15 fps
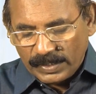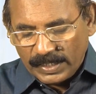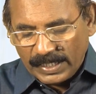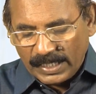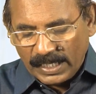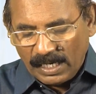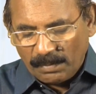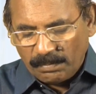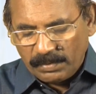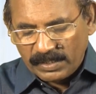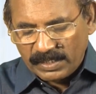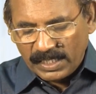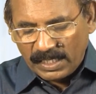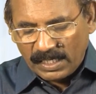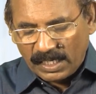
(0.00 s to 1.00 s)
எங்கள்
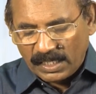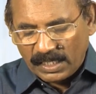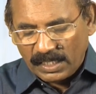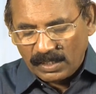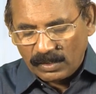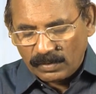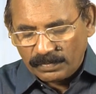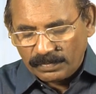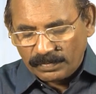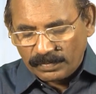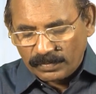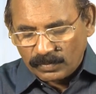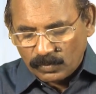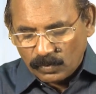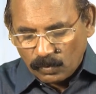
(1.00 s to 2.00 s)
அப்பத்தை நாங்கள்
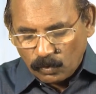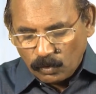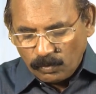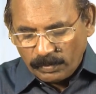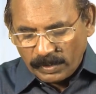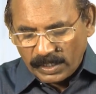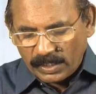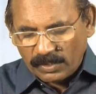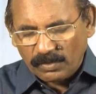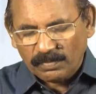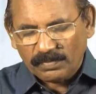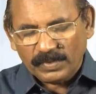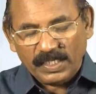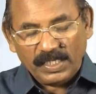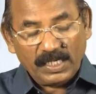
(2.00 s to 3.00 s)

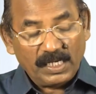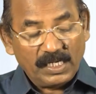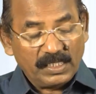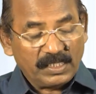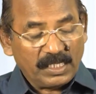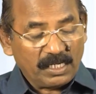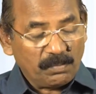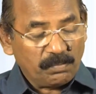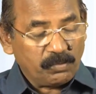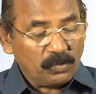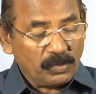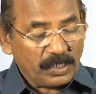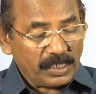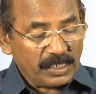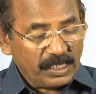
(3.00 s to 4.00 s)
உண்பதற்கும் நீர் எங்களுக்கு
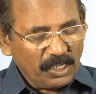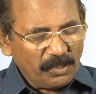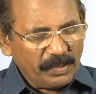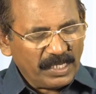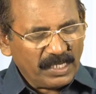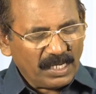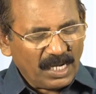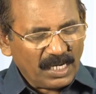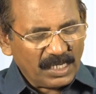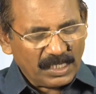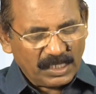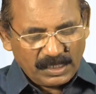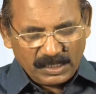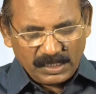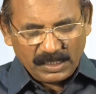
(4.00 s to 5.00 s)
தரப்போகிற கிருபைக்காக
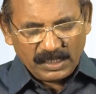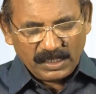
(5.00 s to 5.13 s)
நன்றி